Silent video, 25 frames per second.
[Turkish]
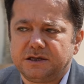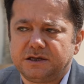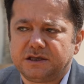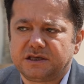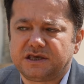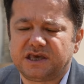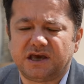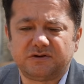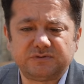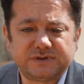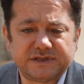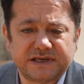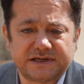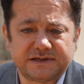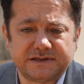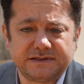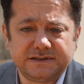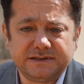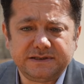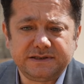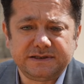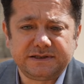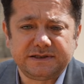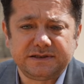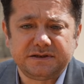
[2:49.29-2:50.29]
Kevser'in
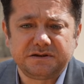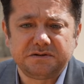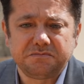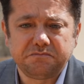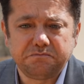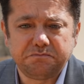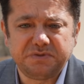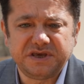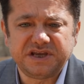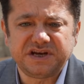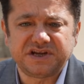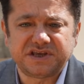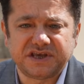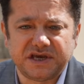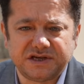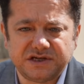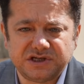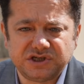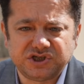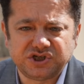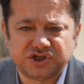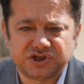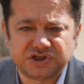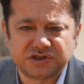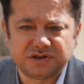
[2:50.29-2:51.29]
bir
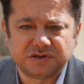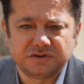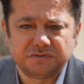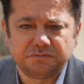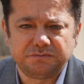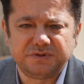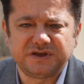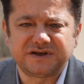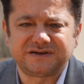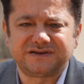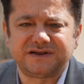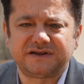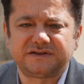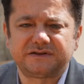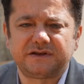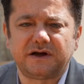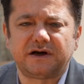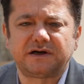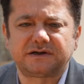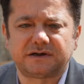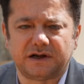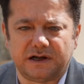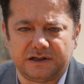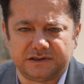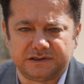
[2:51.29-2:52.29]
geniş bir de
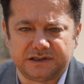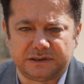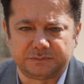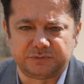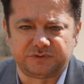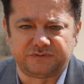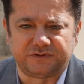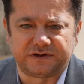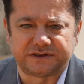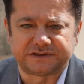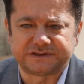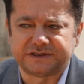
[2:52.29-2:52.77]
dar anlamı var.